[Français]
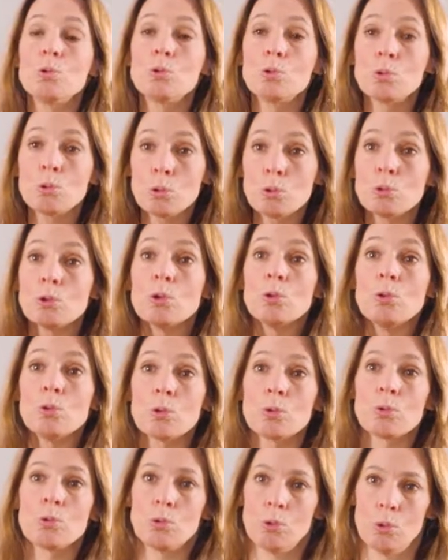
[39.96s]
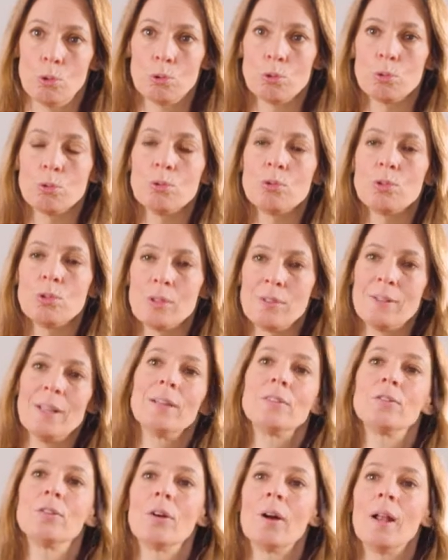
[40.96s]
soutenons surtout ces
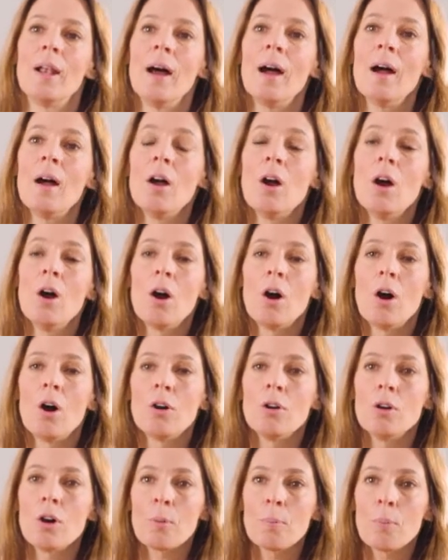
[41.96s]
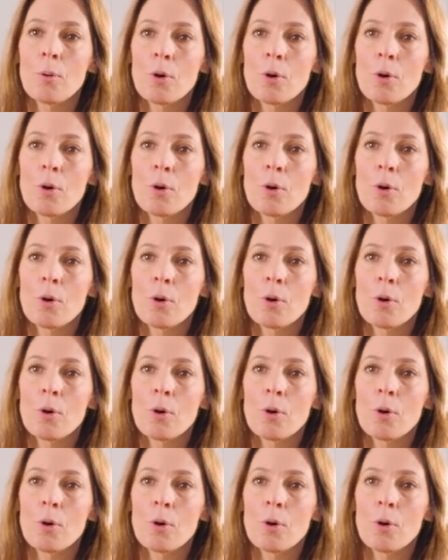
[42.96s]
acteurs-là en leur